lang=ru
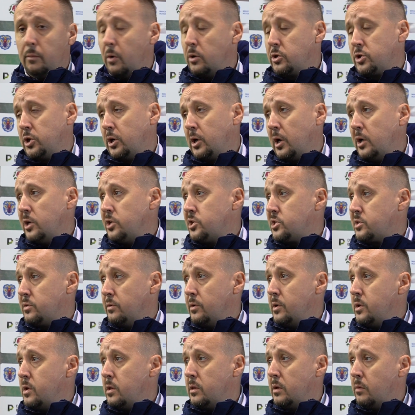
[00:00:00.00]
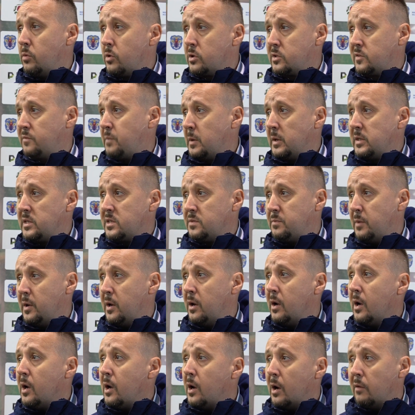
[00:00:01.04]
большее количество единоборств. В
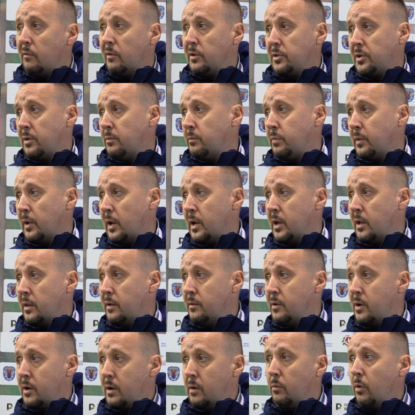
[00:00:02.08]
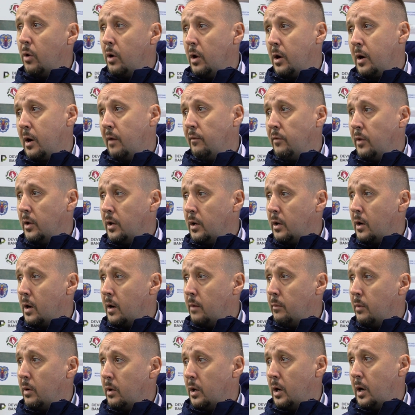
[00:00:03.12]
принципе, в этом плане, наверное, более равная
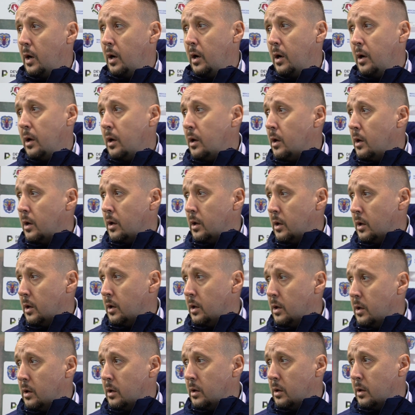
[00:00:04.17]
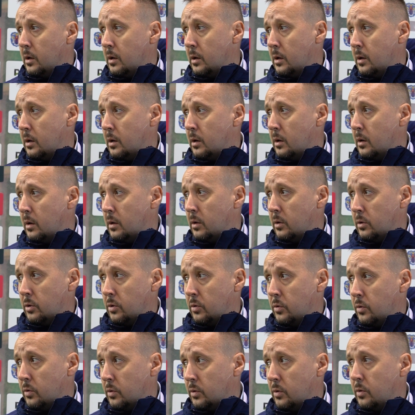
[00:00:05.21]
игра была. И
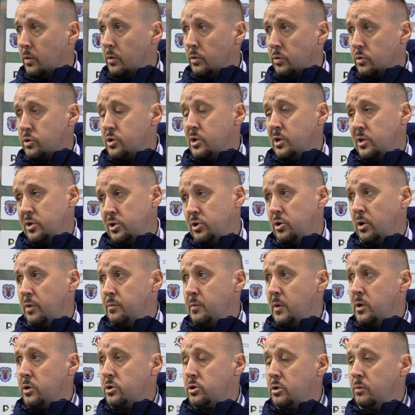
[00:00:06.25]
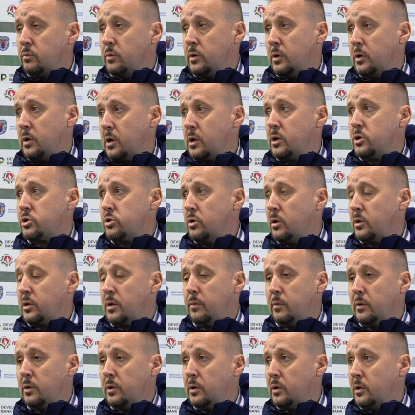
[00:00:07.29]
ну, нужно еще отметить, что мы хорошо
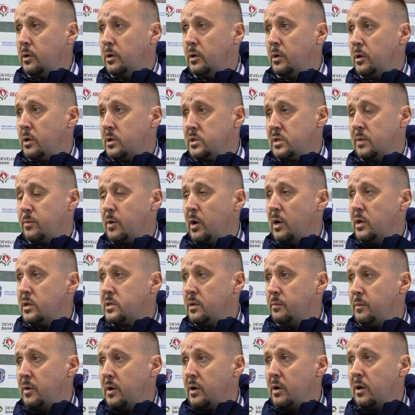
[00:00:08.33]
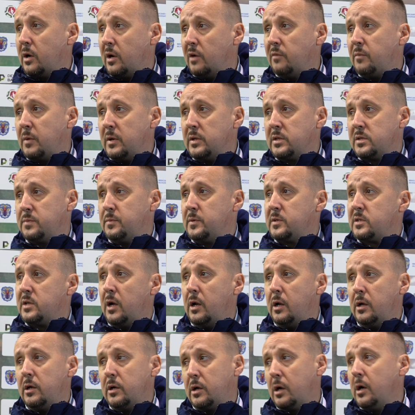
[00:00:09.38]
там э, разобрали соперника, и, в принципе,
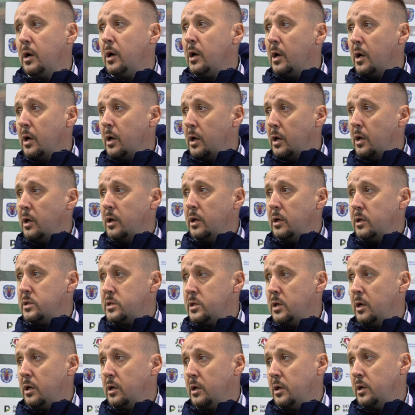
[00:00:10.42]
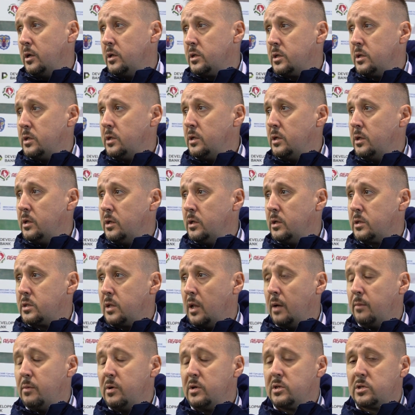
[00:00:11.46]
знали их и сильные, и
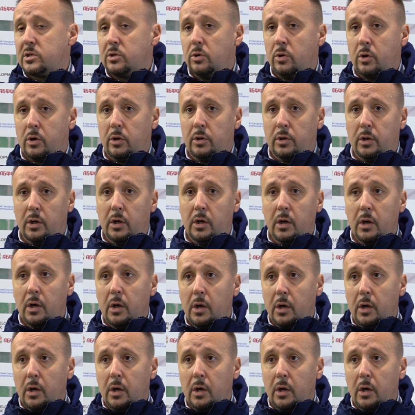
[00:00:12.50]
слабые стороны.